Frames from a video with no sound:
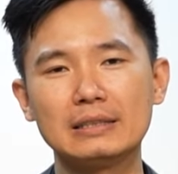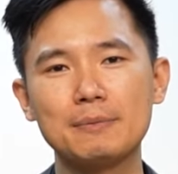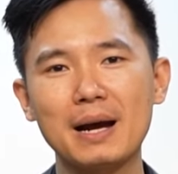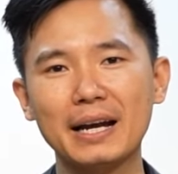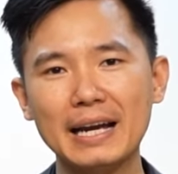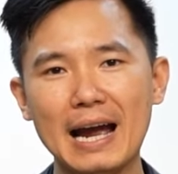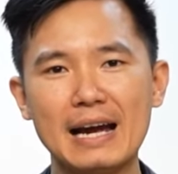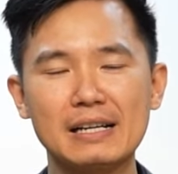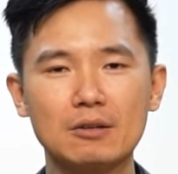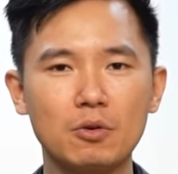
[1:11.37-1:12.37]
những bác khách
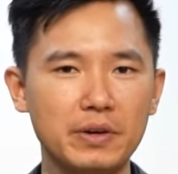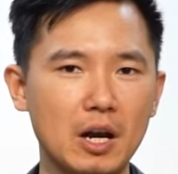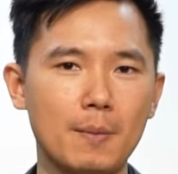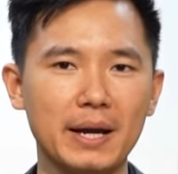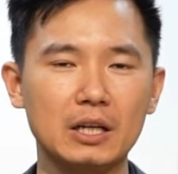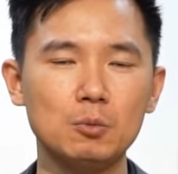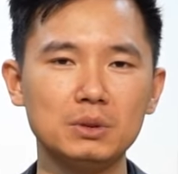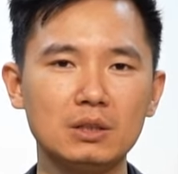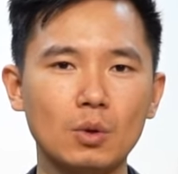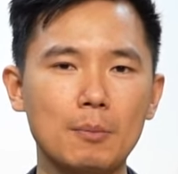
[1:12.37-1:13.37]
hàng của VinhAudio77,
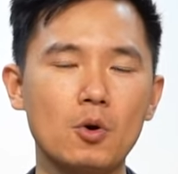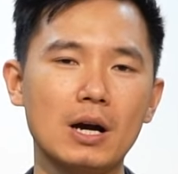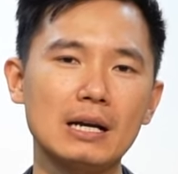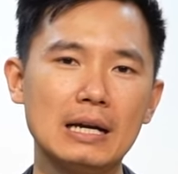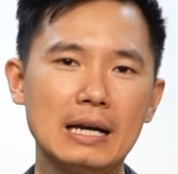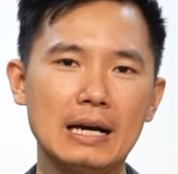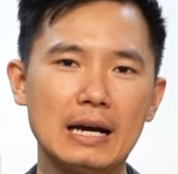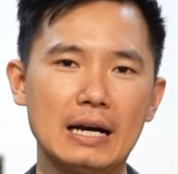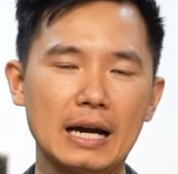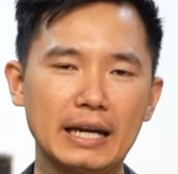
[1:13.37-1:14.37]
cũng như toàn bộ các
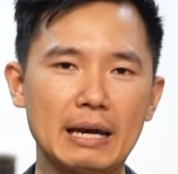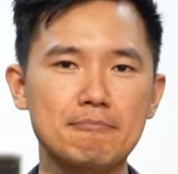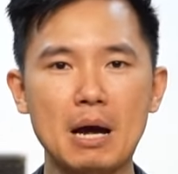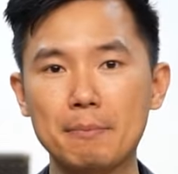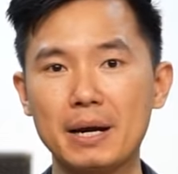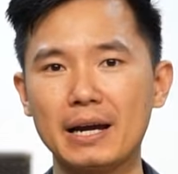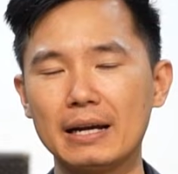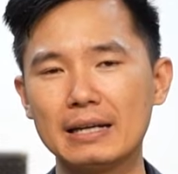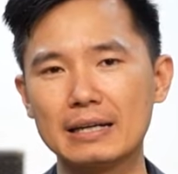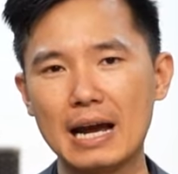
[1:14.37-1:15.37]
anh em bạn
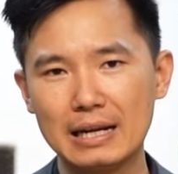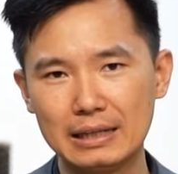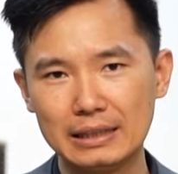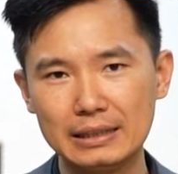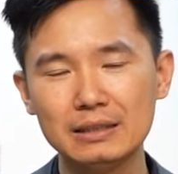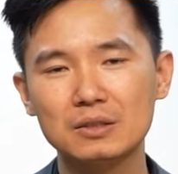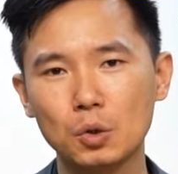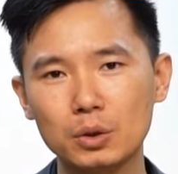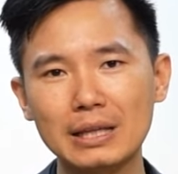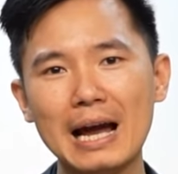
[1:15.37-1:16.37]
bè, đại lý,
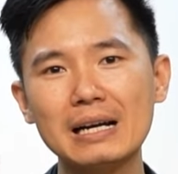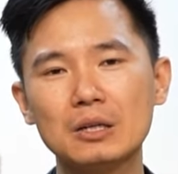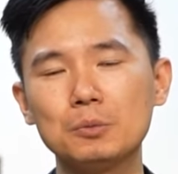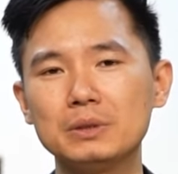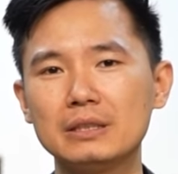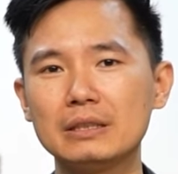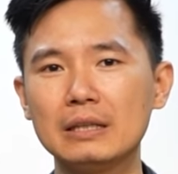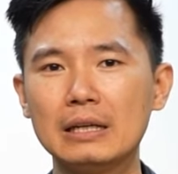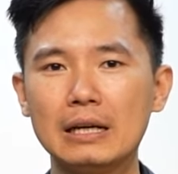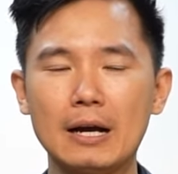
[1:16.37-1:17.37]
đối tác, cũng như
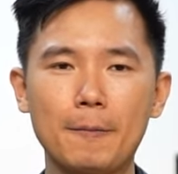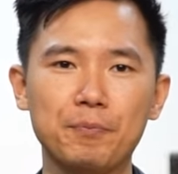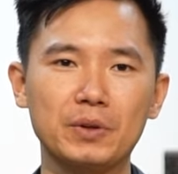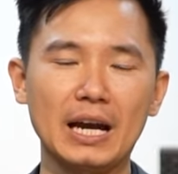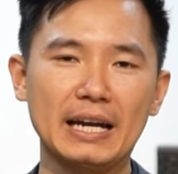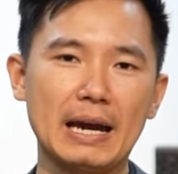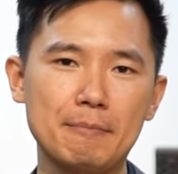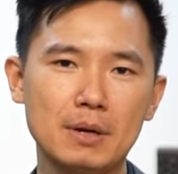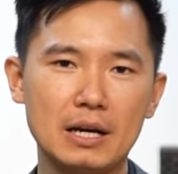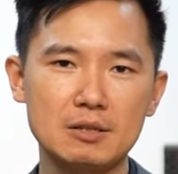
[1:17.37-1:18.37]
các anh
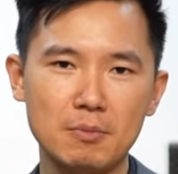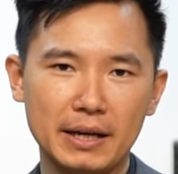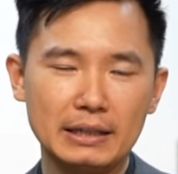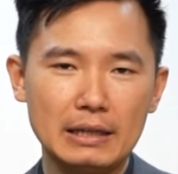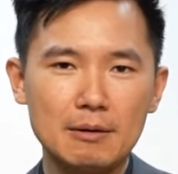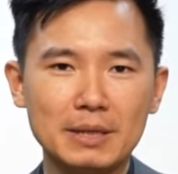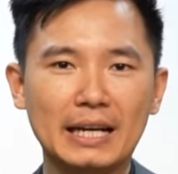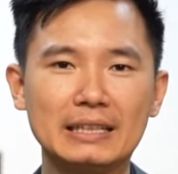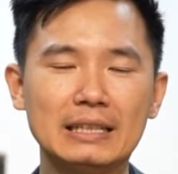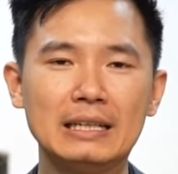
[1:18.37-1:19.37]
em ở trong ngành âm
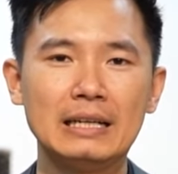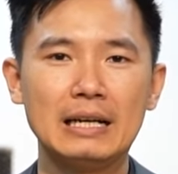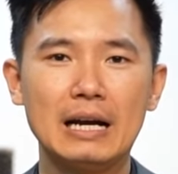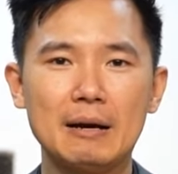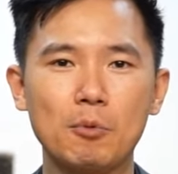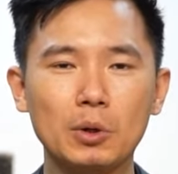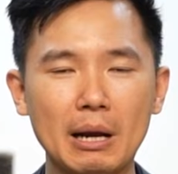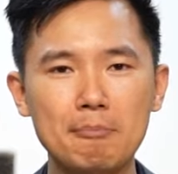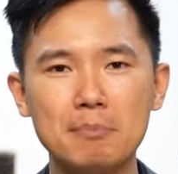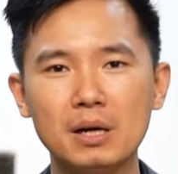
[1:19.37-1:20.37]
thanh. Một
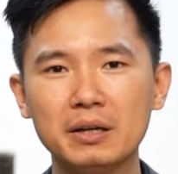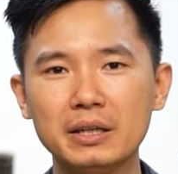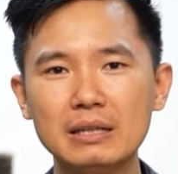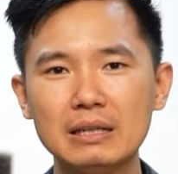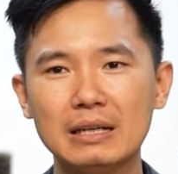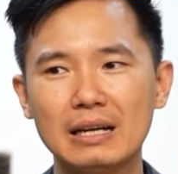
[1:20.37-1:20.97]
năm mới